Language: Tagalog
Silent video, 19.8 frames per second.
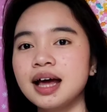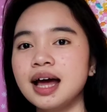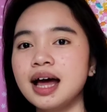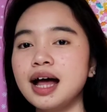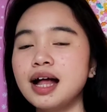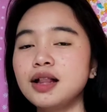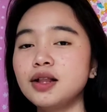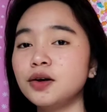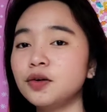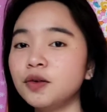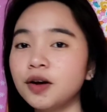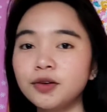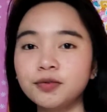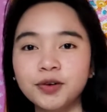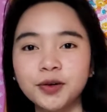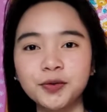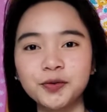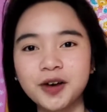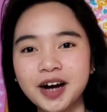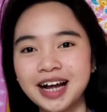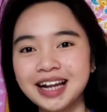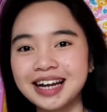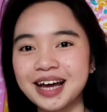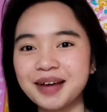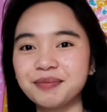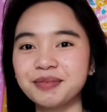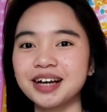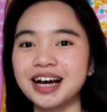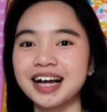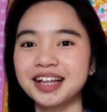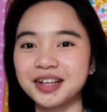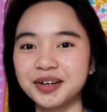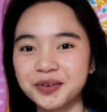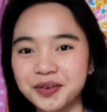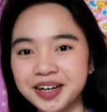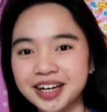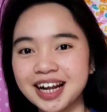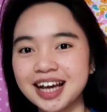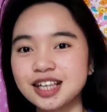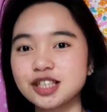Hello everyone, I'm
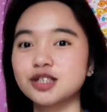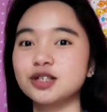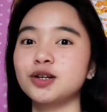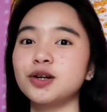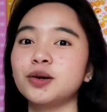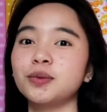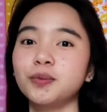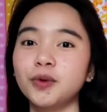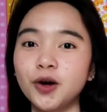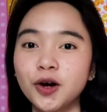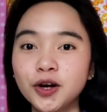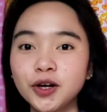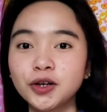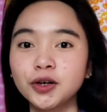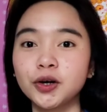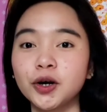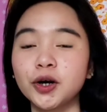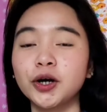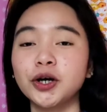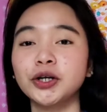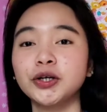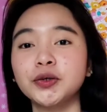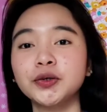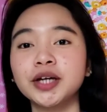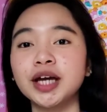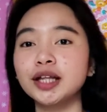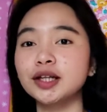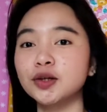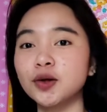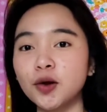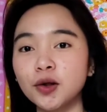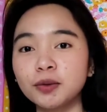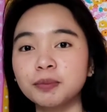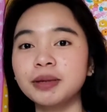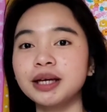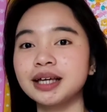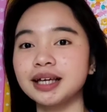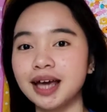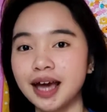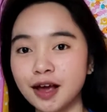Catherine S. Solomon or you can call
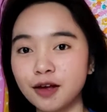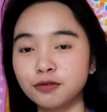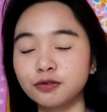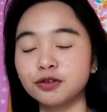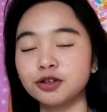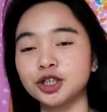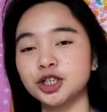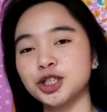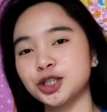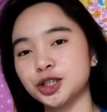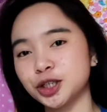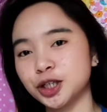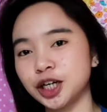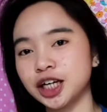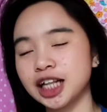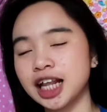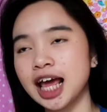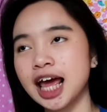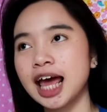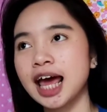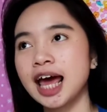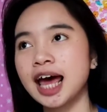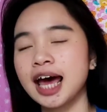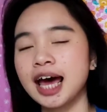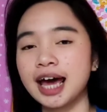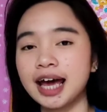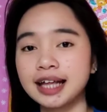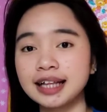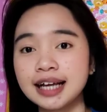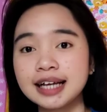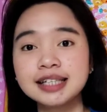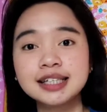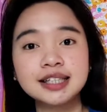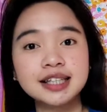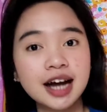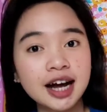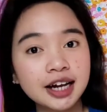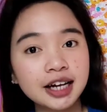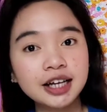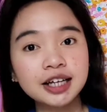me Kay for short and I
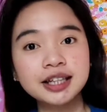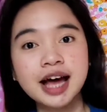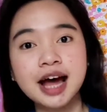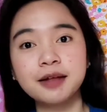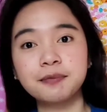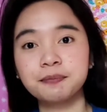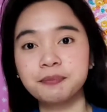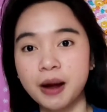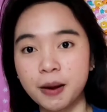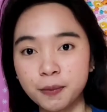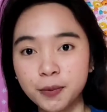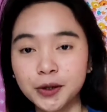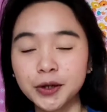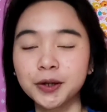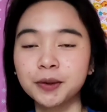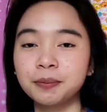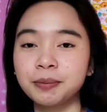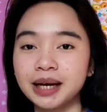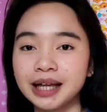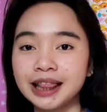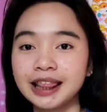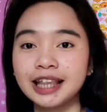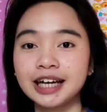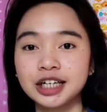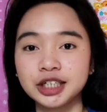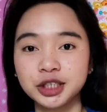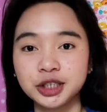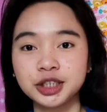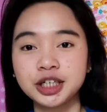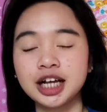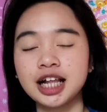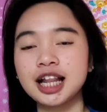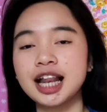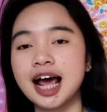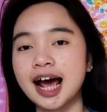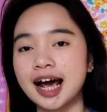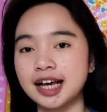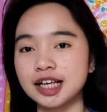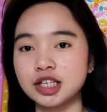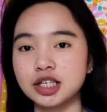studied at Pablo Roman National
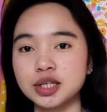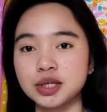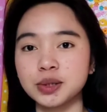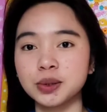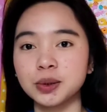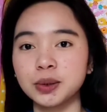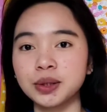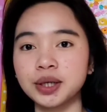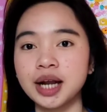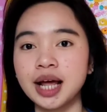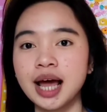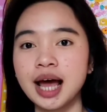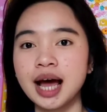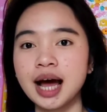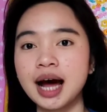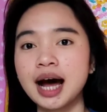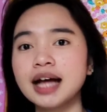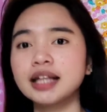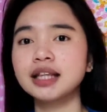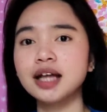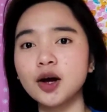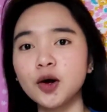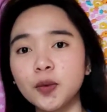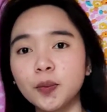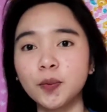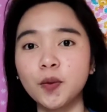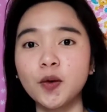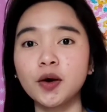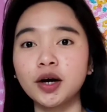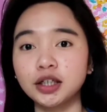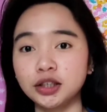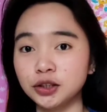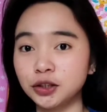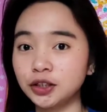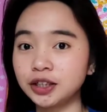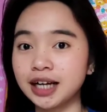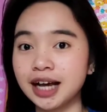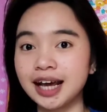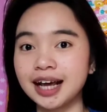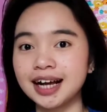High School at ako po
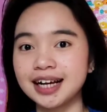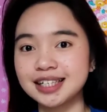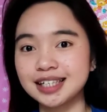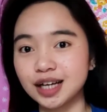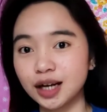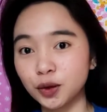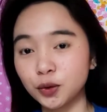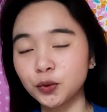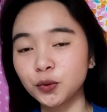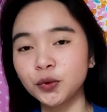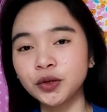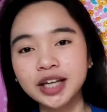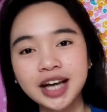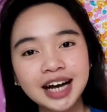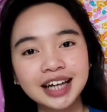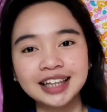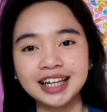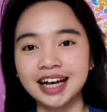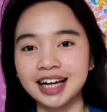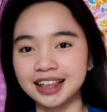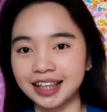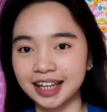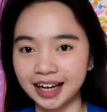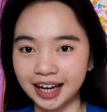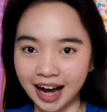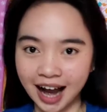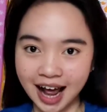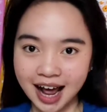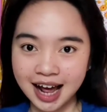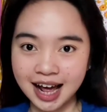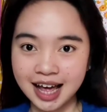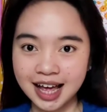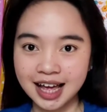ngayon ay kasalukuyang nakatira